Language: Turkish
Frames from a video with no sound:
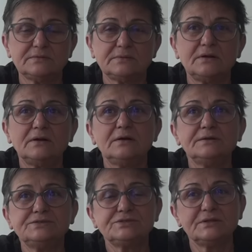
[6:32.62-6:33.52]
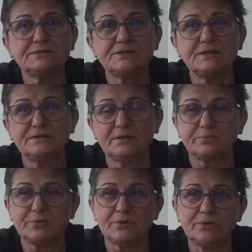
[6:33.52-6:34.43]
Aa işte şey
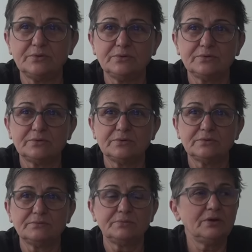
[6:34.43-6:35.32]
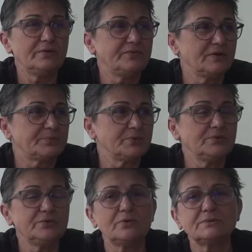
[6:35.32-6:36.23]
yapıyor, blöf yapıyor.
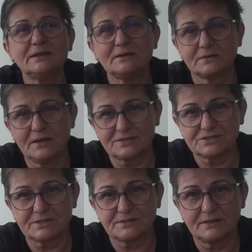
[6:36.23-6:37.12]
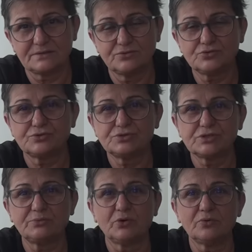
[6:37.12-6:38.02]
Yok değil gerçekten.
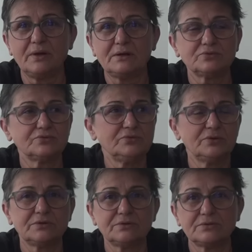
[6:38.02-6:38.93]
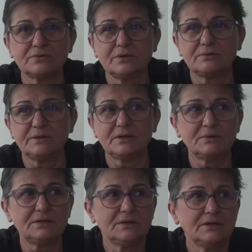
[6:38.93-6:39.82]
Düşüncem o. Ben bunu e, hemen
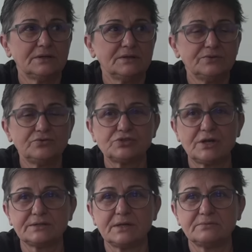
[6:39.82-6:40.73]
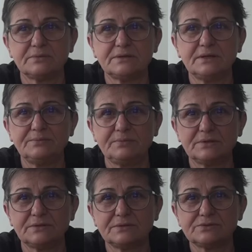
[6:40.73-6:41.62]
hemen 3 aydan beri hep
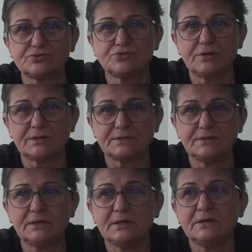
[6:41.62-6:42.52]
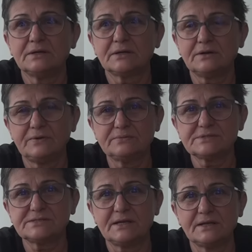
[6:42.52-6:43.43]
e, sürekli
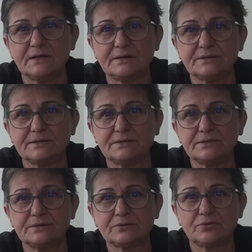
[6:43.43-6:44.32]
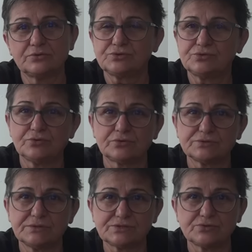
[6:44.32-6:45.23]
kafamızda yani e,
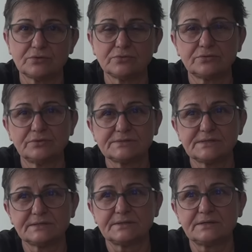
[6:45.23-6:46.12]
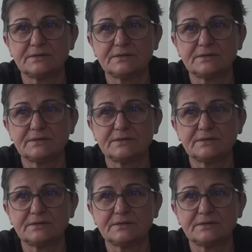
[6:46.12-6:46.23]
konuşuyoruz. Nasıl olur, nasıl eder?